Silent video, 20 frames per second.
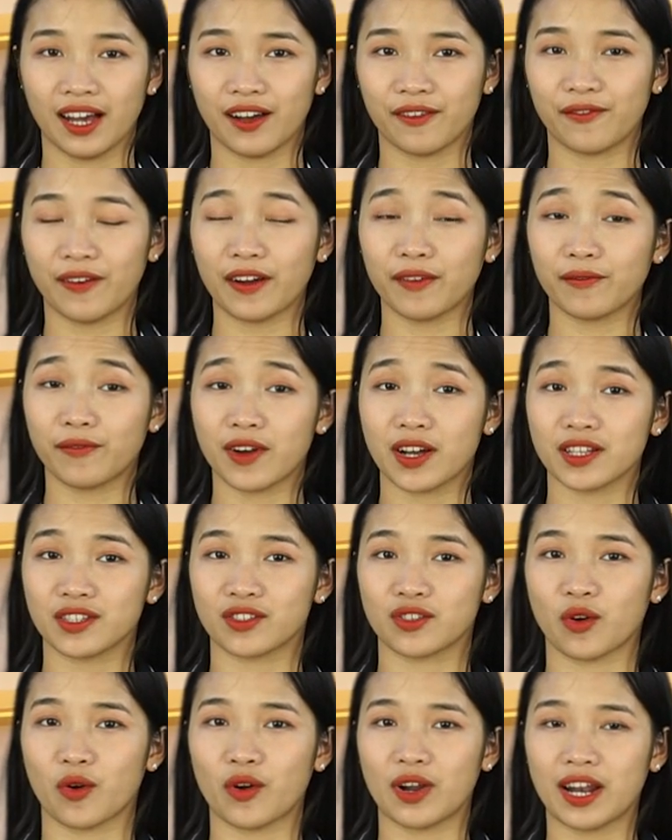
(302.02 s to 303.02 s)
À, vâng, vừa
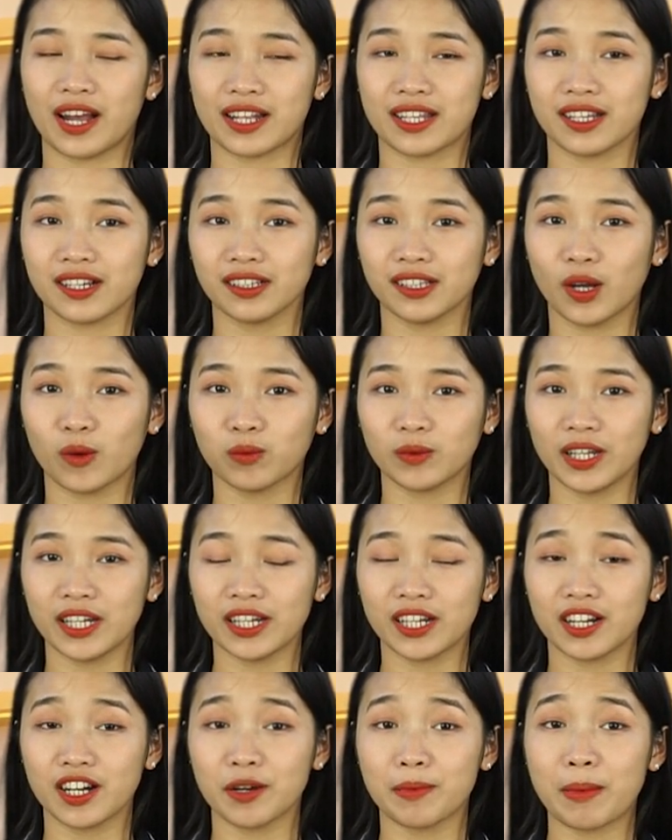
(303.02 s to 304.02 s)
rồi là những thông
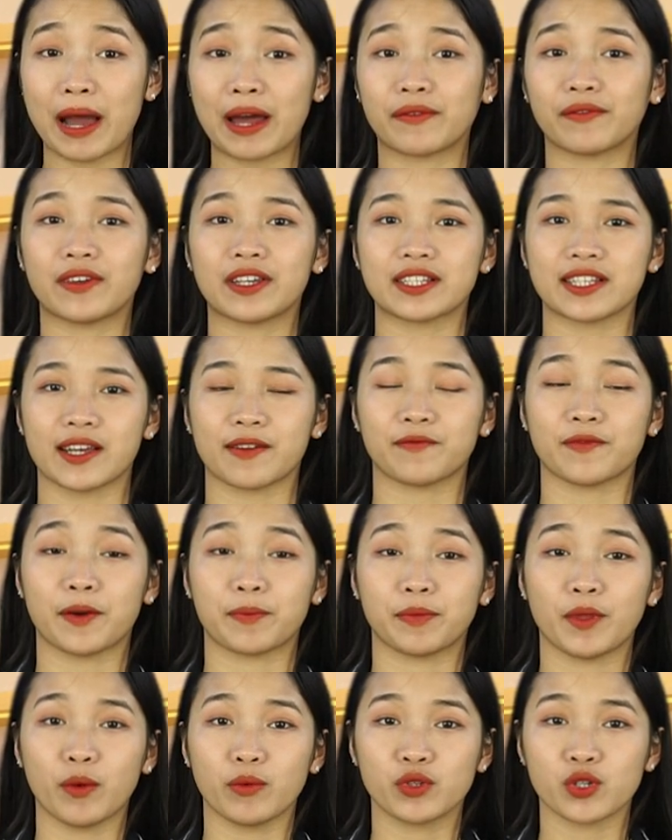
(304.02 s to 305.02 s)
tin cơ bản về sản
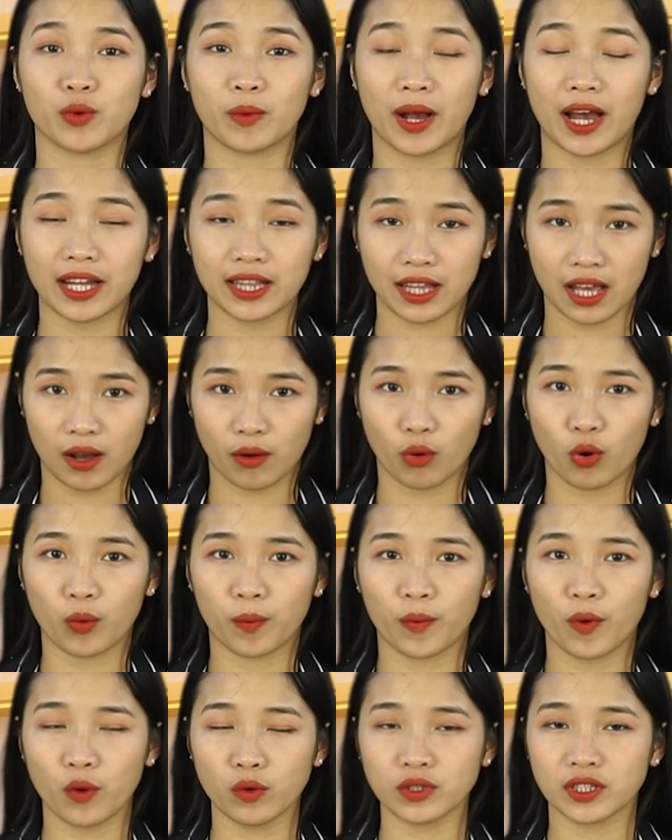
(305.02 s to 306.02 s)
phẩm đông trùng hạ thảo
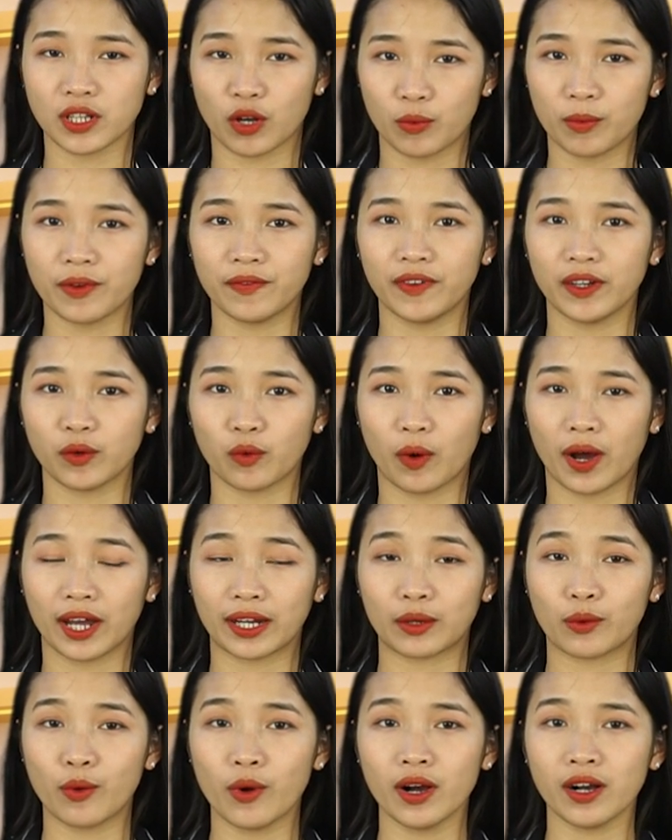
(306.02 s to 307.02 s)
hộp gỗ 60 viên của
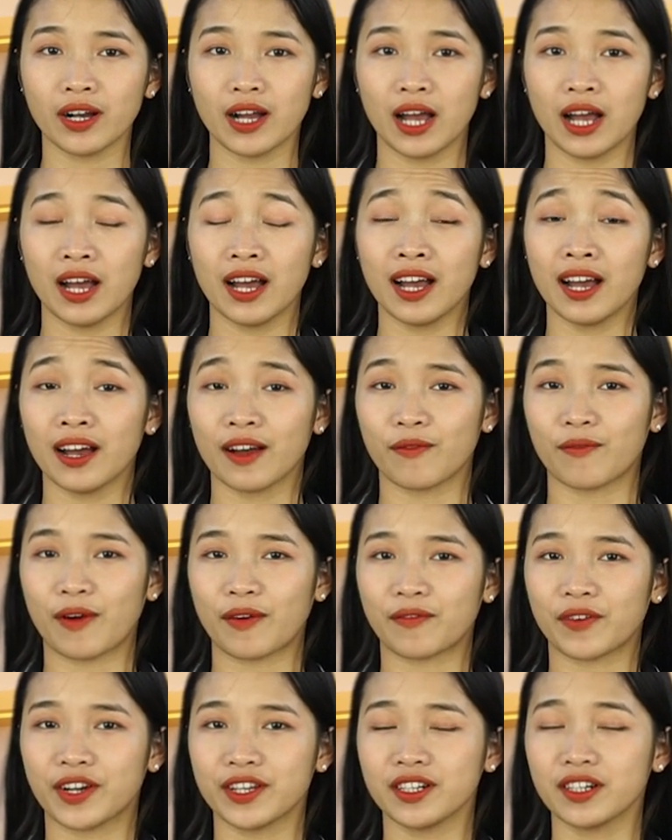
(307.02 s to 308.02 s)
Hàn Quốc.
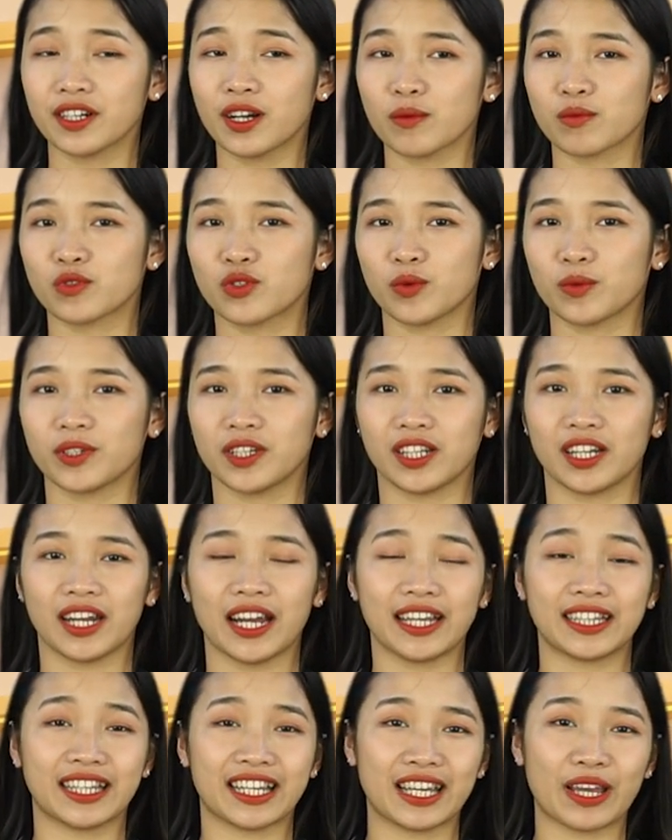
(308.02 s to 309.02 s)
Và với những công dụng như thế
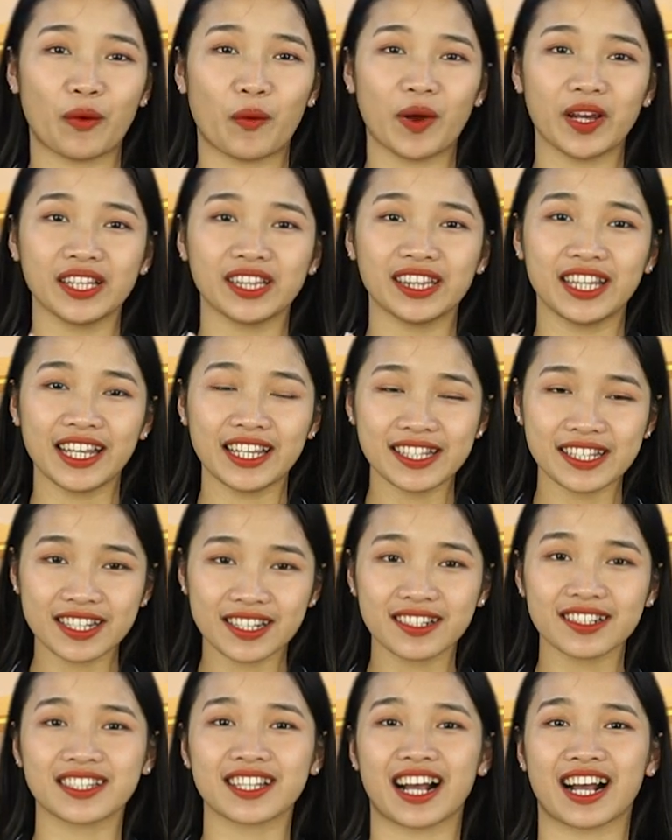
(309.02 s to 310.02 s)
này thì Kiều Anh tin
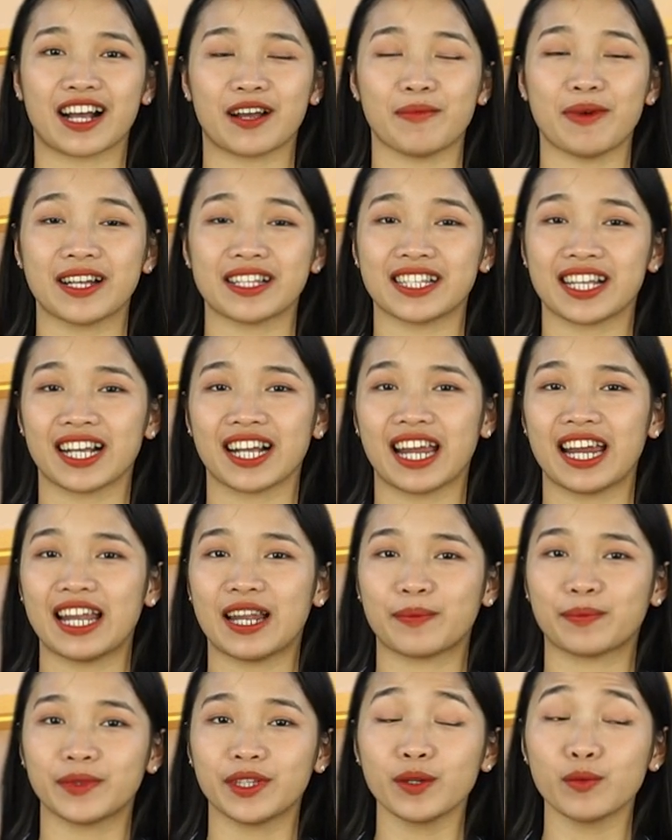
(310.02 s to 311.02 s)
chắc rằng các bạn sẽ ngay
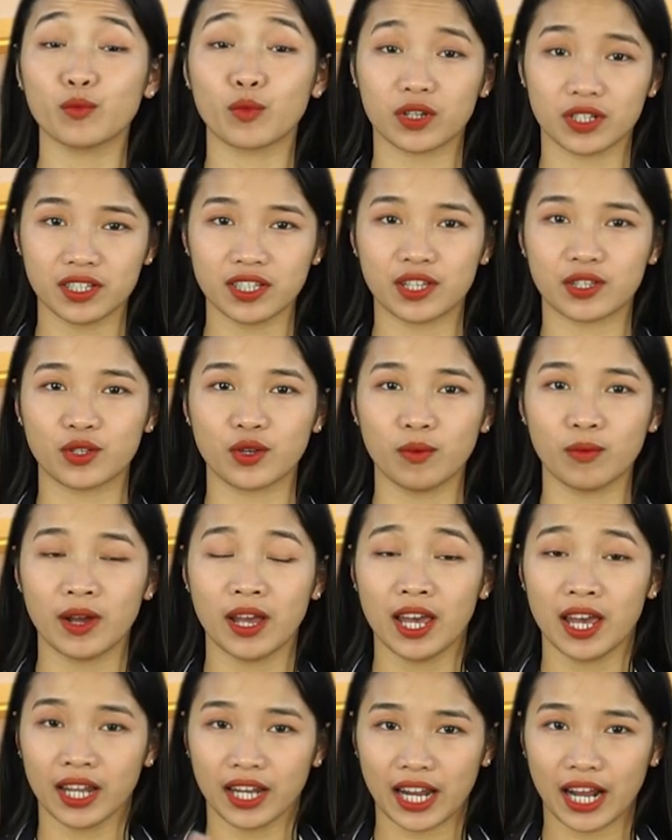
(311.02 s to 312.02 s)
lập tức muốn sử dụng
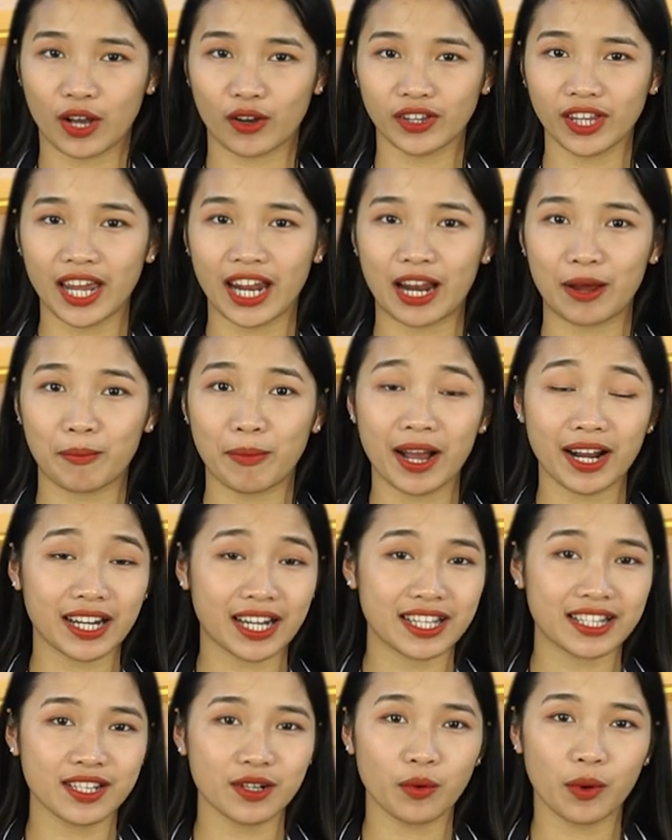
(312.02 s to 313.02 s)
để có thể là mang
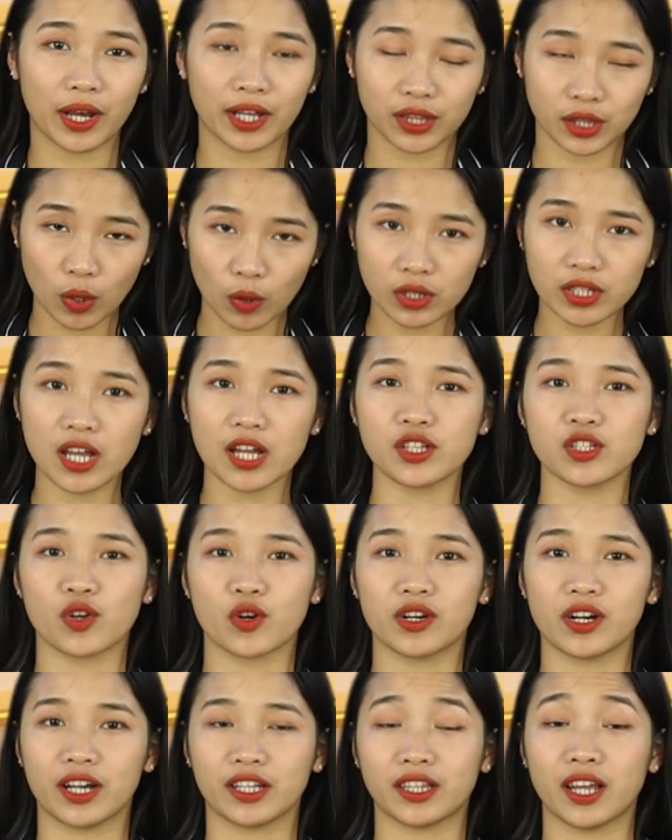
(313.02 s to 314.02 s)
đến sức khỏe tốt nhất
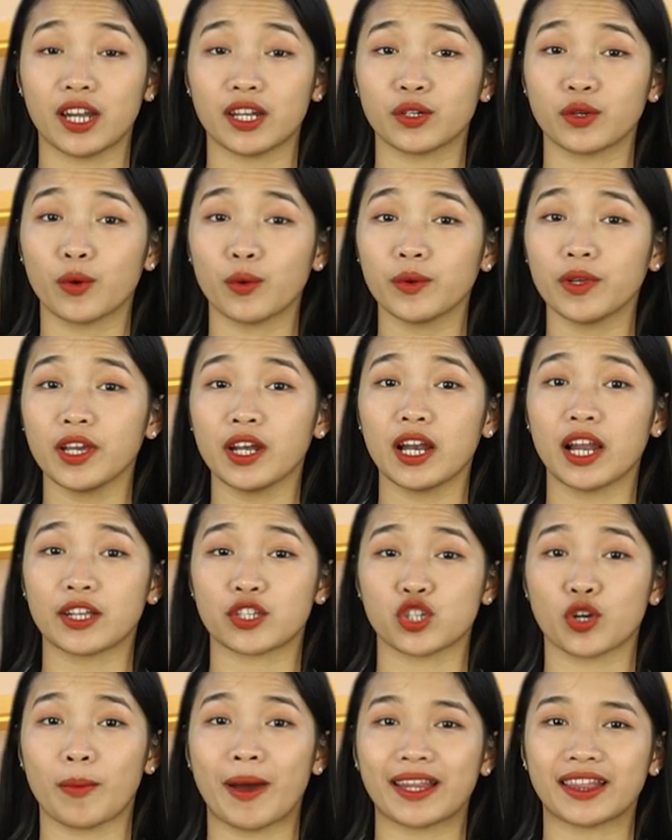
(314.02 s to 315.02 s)
cho người thân cũng như là
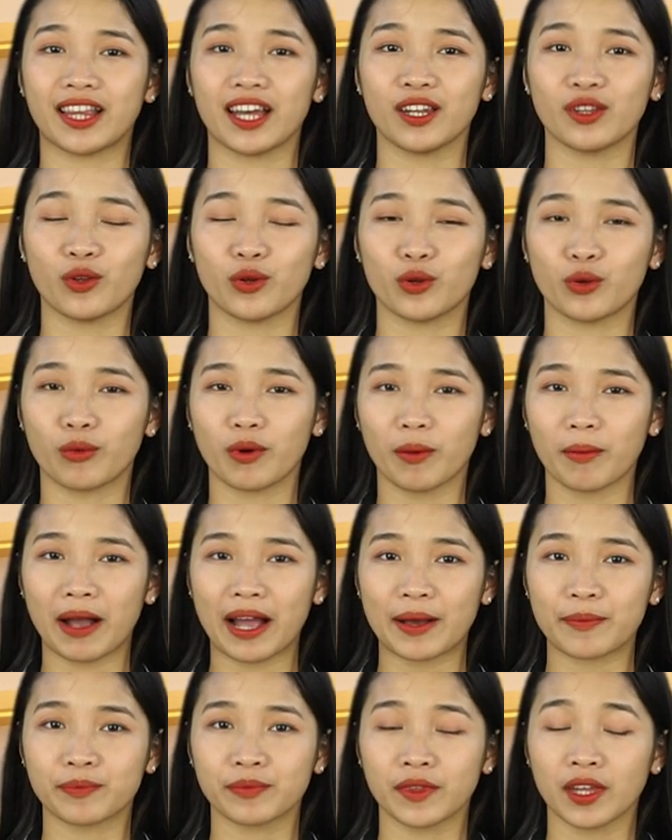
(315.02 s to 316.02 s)
cho bản thân tôi đúng không
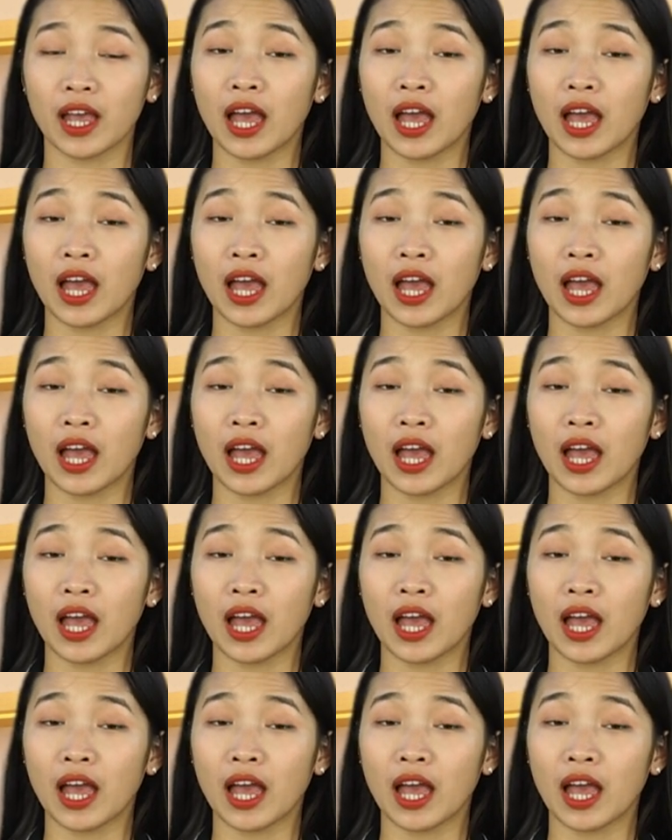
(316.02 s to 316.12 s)
ạ?